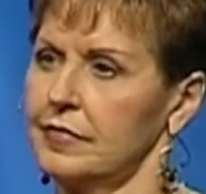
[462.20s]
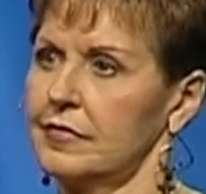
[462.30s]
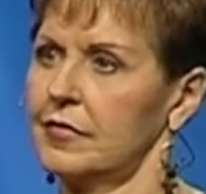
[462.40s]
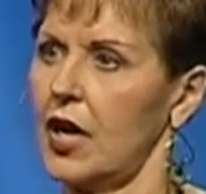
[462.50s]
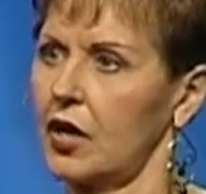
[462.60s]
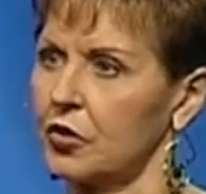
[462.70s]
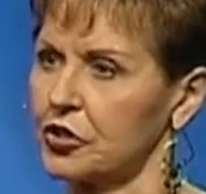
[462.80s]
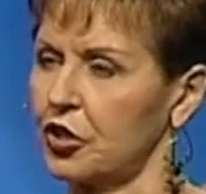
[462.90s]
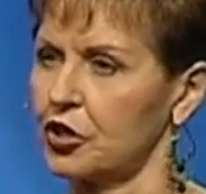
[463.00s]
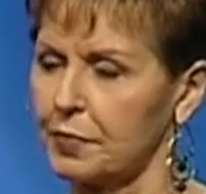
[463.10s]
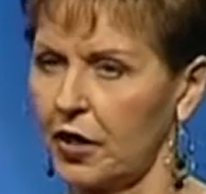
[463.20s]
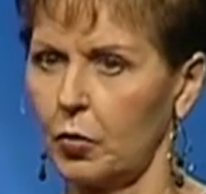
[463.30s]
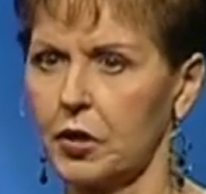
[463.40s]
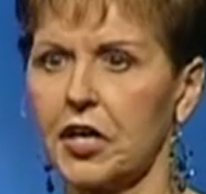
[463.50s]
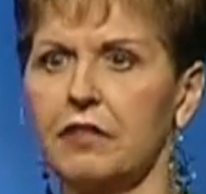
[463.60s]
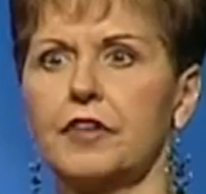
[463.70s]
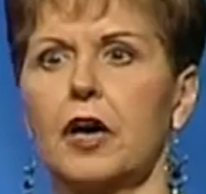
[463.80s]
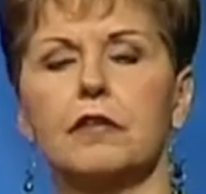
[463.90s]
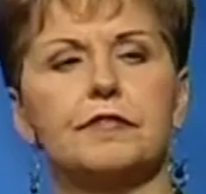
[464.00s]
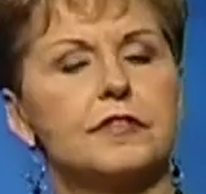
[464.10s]
अलग थलग कर रहे हैं मैं चर्च तो
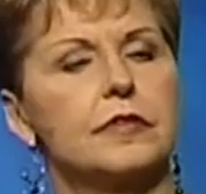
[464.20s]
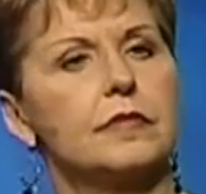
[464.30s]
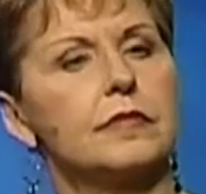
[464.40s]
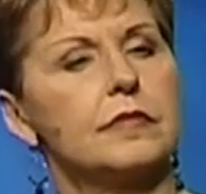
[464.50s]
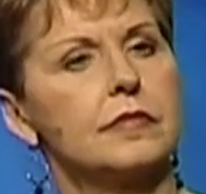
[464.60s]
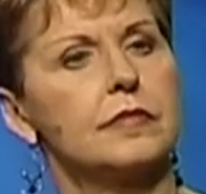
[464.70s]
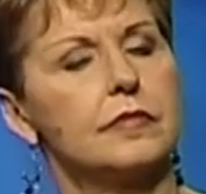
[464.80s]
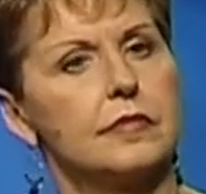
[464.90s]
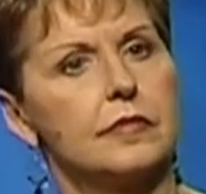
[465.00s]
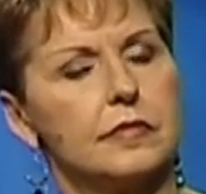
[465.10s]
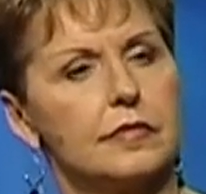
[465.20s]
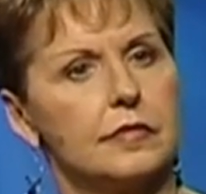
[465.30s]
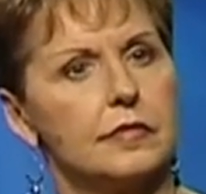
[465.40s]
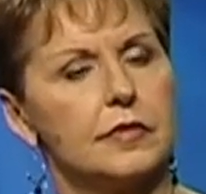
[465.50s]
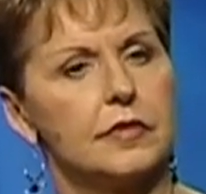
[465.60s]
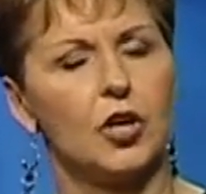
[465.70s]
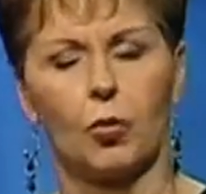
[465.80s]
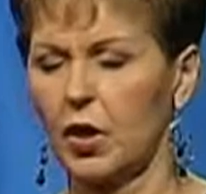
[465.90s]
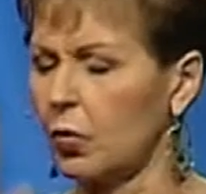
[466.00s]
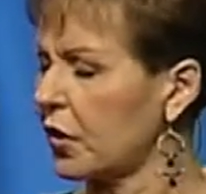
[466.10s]
जाऊंगा पर किसी
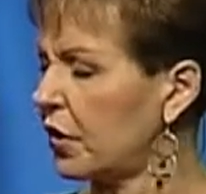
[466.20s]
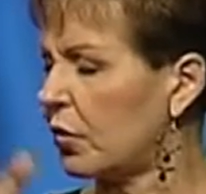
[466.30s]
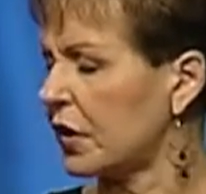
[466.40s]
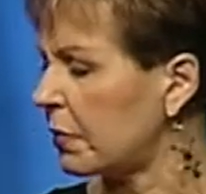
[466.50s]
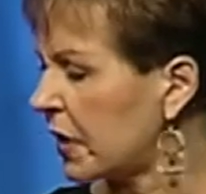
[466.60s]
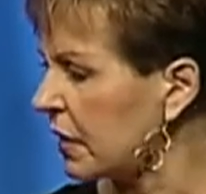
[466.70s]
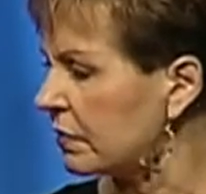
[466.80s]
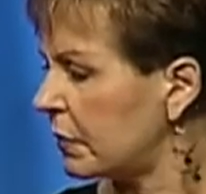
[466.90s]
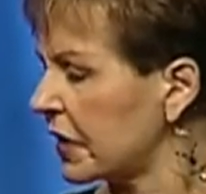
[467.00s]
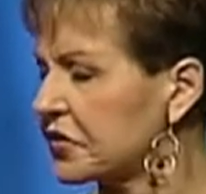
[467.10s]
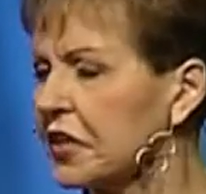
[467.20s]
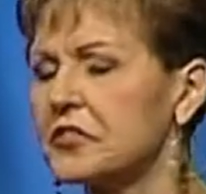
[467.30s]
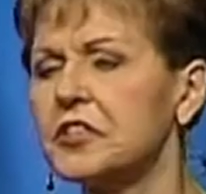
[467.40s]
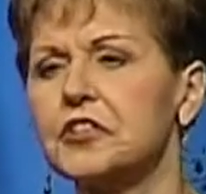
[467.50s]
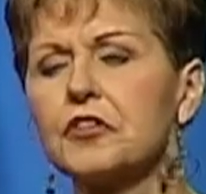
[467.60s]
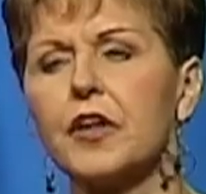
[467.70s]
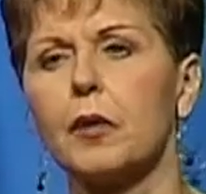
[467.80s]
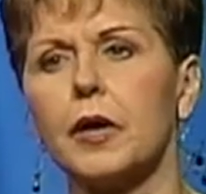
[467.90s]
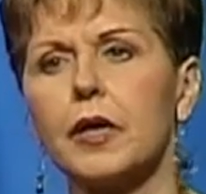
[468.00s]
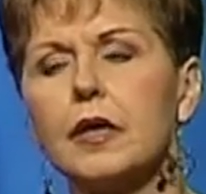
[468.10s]
मामले से जुड़ूंगा नहीं मैं किसी को जानना वाना नहीं
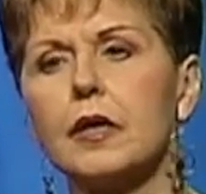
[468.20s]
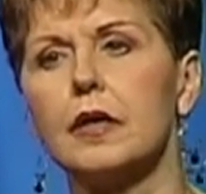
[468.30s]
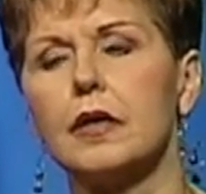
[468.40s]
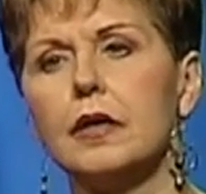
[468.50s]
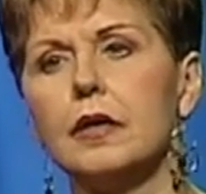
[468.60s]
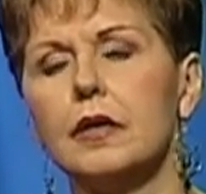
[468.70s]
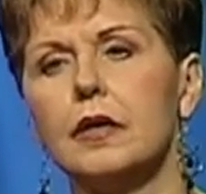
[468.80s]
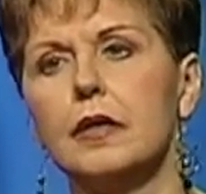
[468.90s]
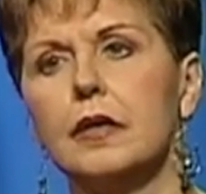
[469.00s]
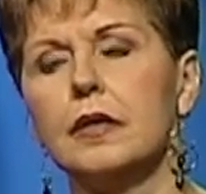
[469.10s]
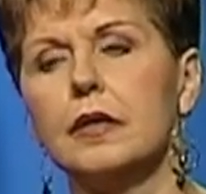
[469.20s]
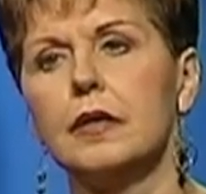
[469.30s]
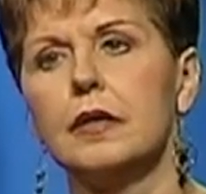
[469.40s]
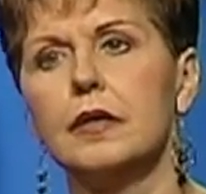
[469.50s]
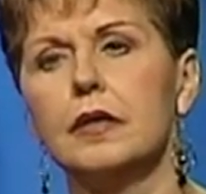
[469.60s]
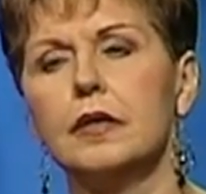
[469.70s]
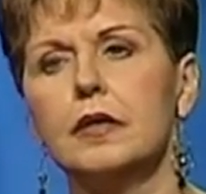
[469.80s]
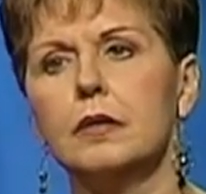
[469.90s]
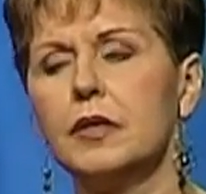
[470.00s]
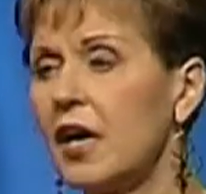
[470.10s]
चाहता तो उस तरह
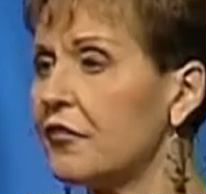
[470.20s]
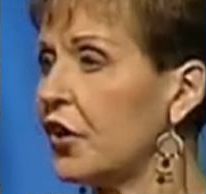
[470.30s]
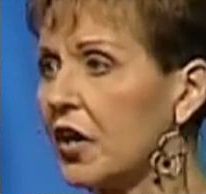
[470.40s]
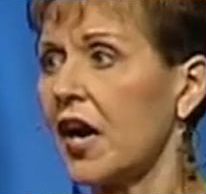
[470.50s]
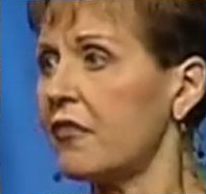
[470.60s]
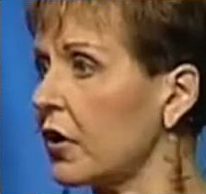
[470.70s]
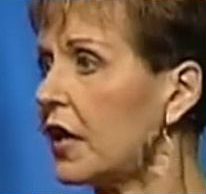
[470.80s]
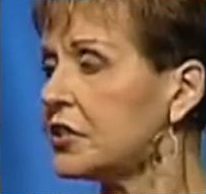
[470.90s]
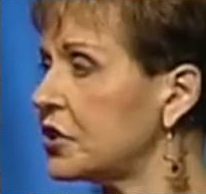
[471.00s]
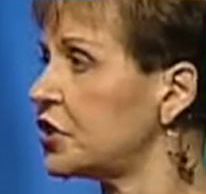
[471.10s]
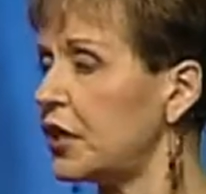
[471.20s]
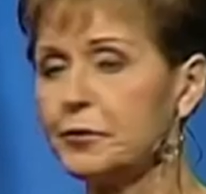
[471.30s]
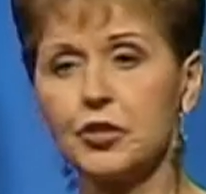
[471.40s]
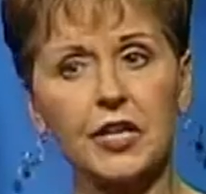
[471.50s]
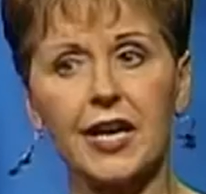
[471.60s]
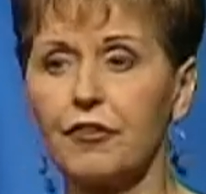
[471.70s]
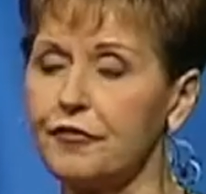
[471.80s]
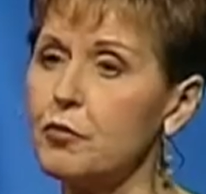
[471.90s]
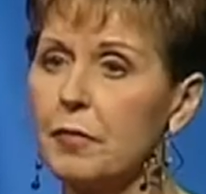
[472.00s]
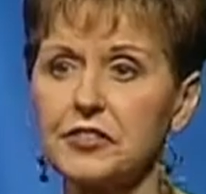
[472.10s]
जीना आसान हो जाता है जी अगर आप रिश्ते
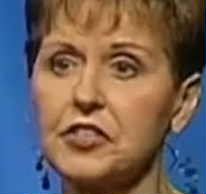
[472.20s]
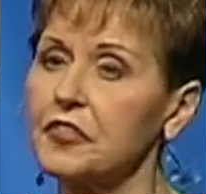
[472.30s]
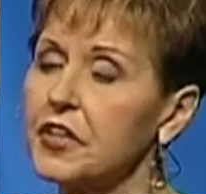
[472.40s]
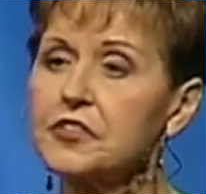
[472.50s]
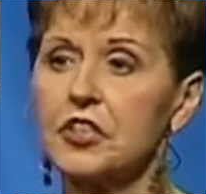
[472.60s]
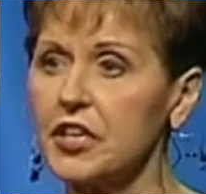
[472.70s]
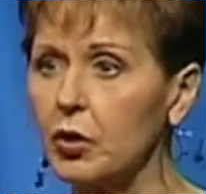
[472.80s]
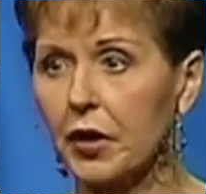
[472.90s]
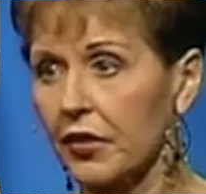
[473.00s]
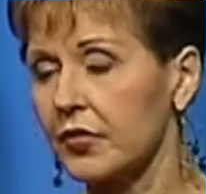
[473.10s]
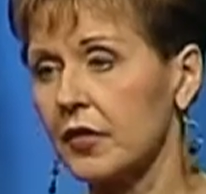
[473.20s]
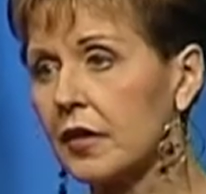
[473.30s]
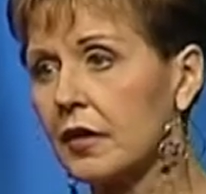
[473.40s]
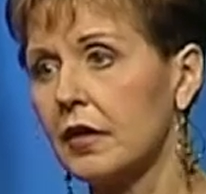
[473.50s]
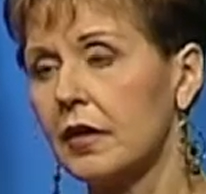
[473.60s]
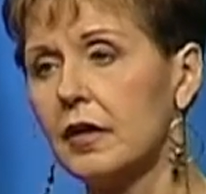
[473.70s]
रखा करेंगे तब आपको कुछ पेचीदा